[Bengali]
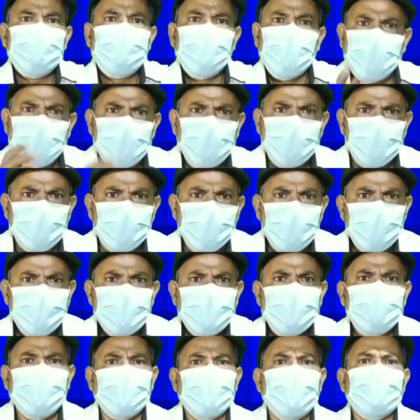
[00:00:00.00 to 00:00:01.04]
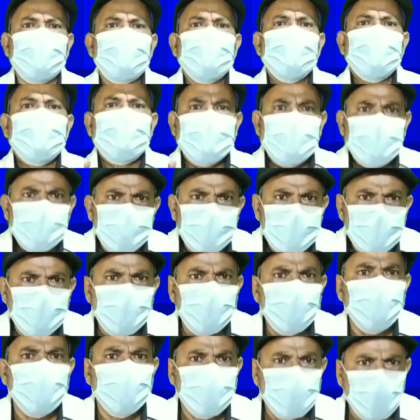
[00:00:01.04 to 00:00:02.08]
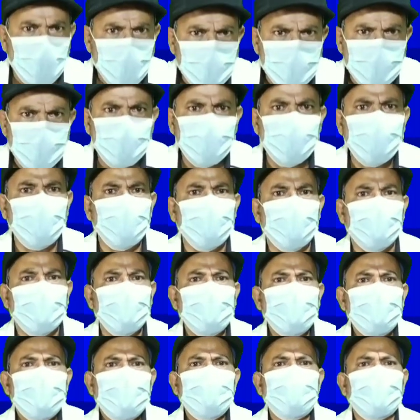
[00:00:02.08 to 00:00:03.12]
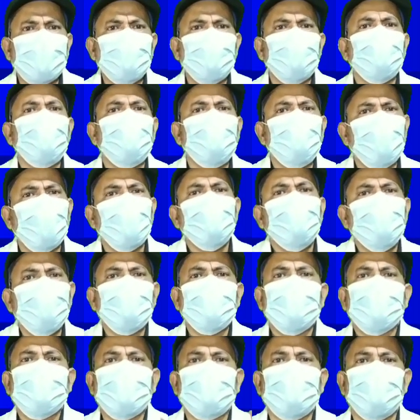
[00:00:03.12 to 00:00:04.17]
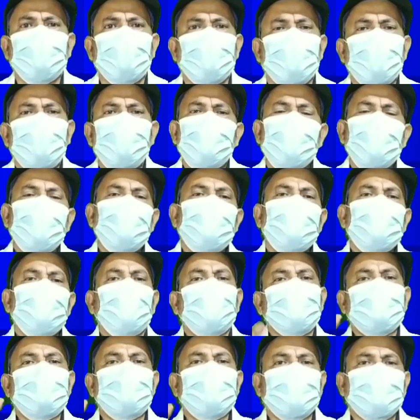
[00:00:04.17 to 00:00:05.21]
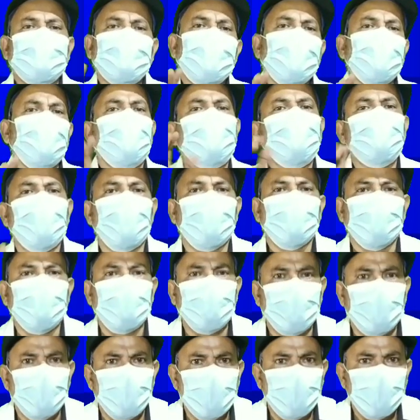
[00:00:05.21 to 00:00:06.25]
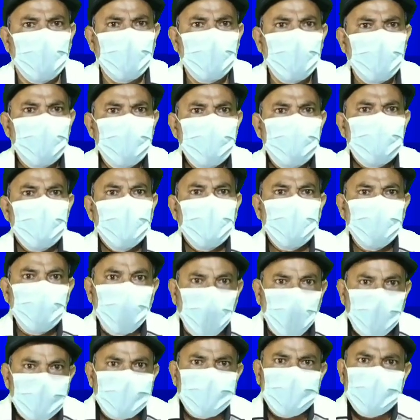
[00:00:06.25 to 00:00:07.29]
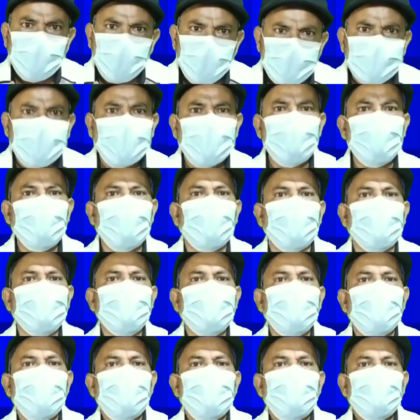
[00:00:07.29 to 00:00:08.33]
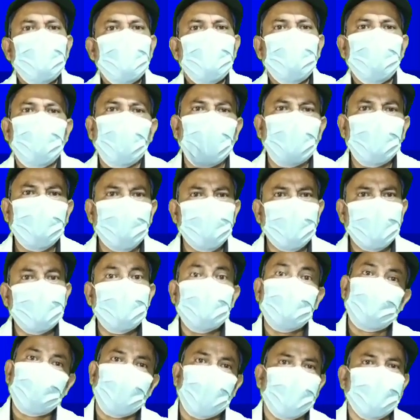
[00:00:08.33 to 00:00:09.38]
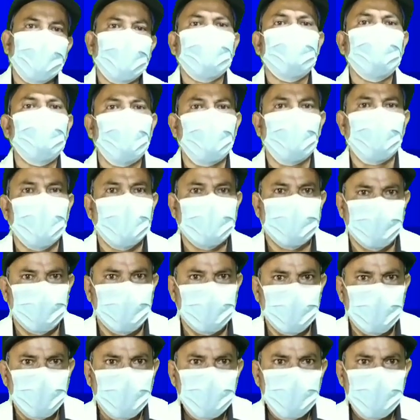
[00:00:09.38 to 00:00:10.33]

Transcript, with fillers: হোক বা টিভির কোনো টক শো হোক বা কোনো মঞ্চ থেকে কোনো কথাবার্তা হোক বক্তব্য হোক দলের কথাগুলোই বলবেন দলের মুখপাত্র